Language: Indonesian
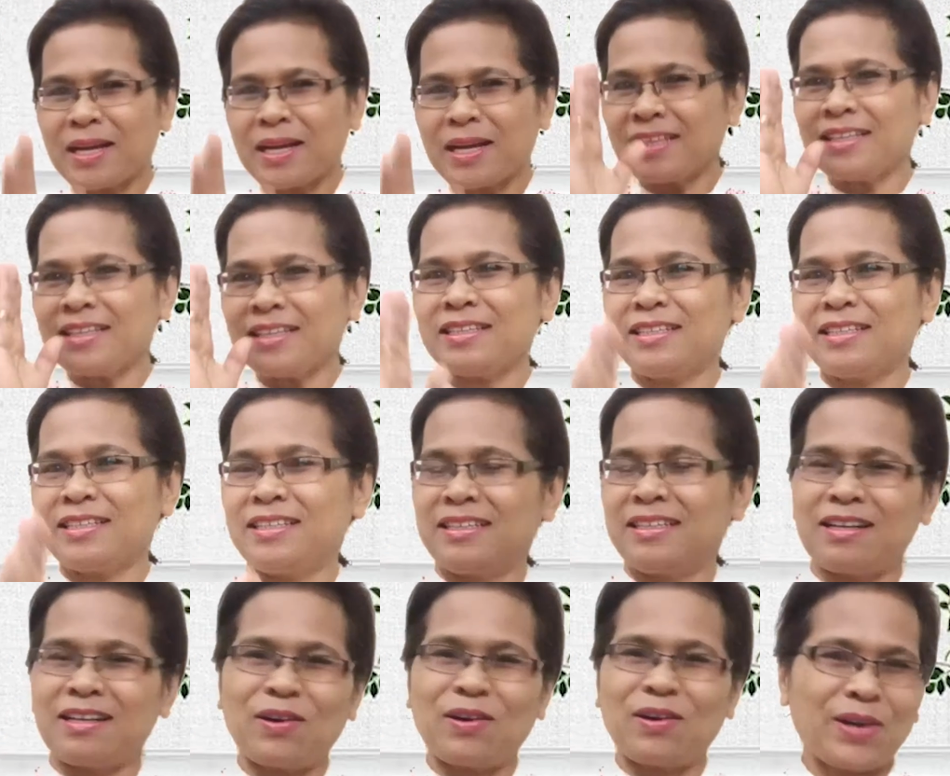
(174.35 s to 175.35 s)
Mari
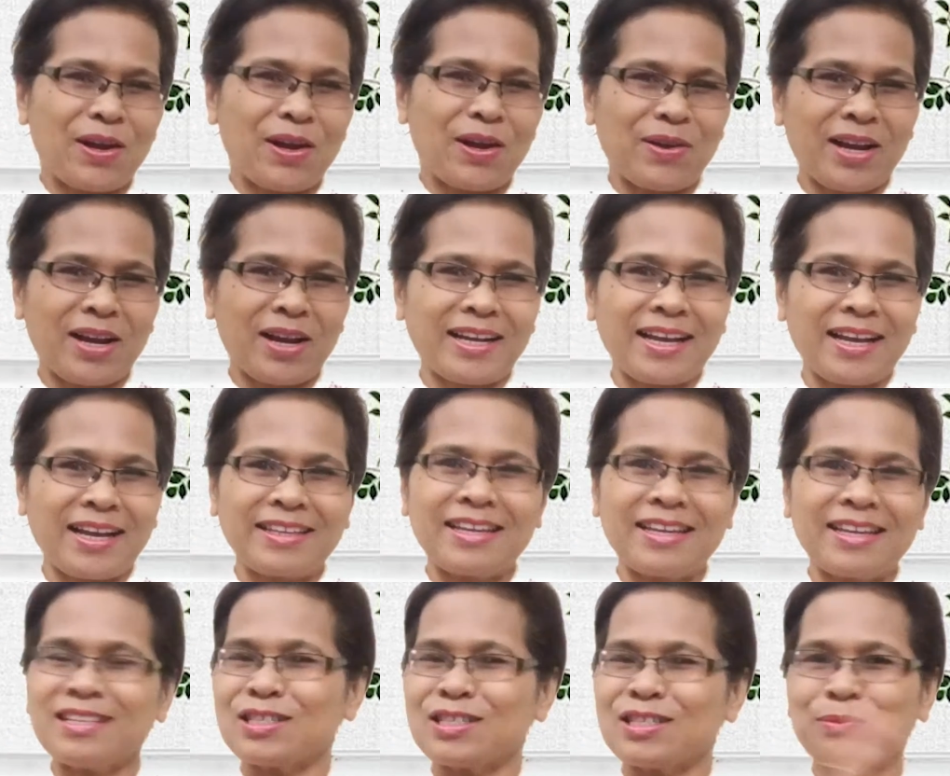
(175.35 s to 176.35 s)
orang-orang
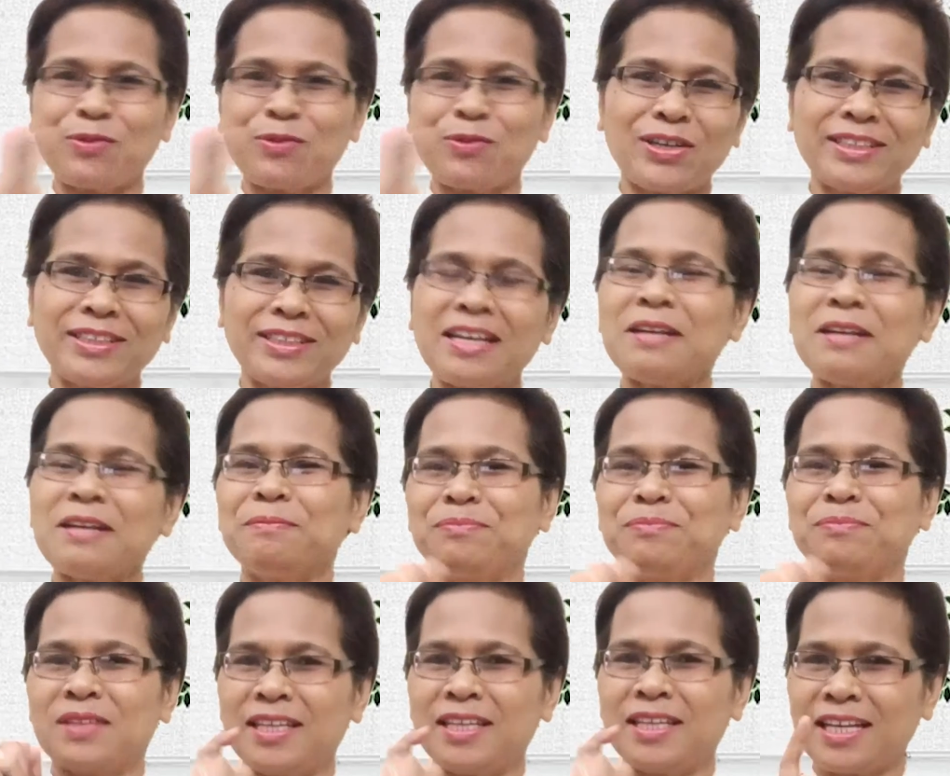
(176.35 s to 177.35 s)
kaya semuanya
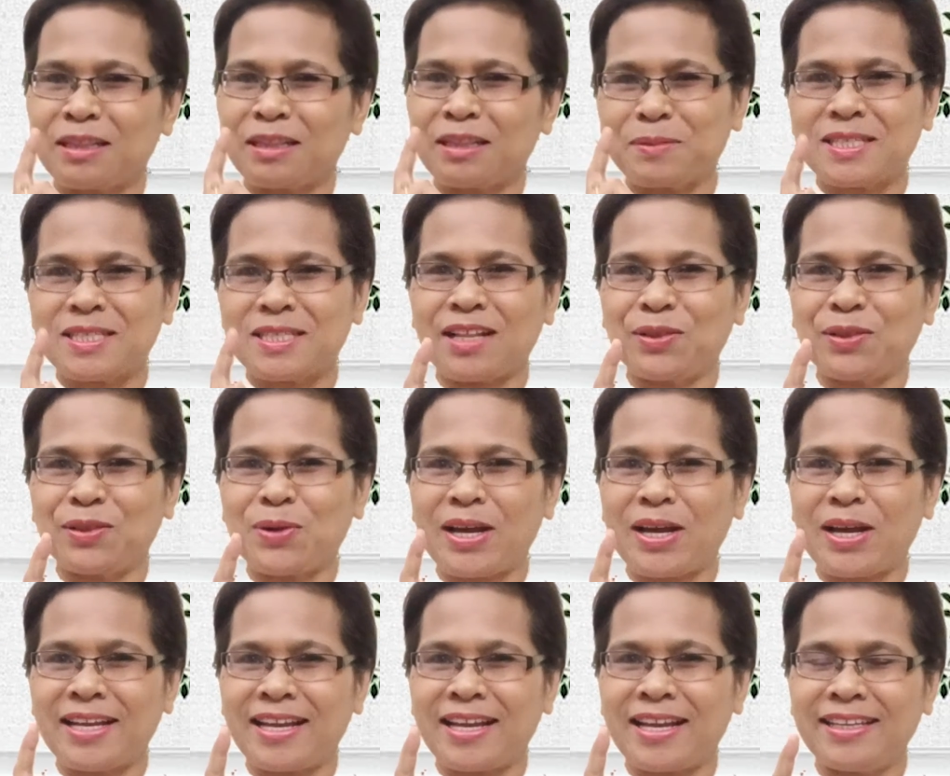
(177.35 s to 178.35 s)
ingat pesan
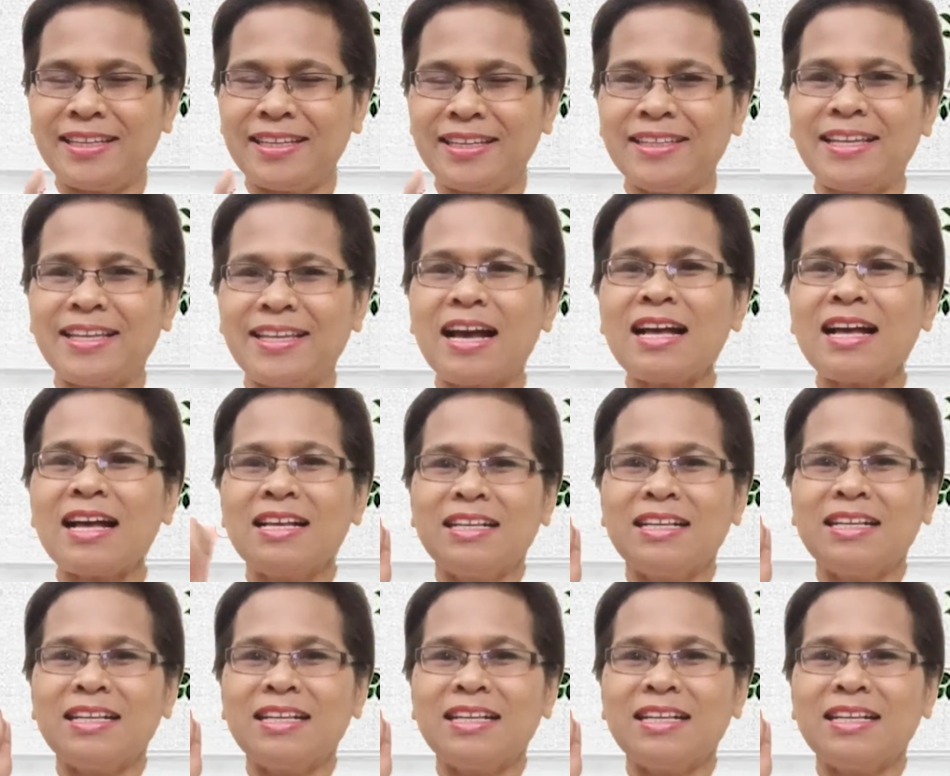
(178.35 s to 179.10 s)
Tuhan hari ini ya.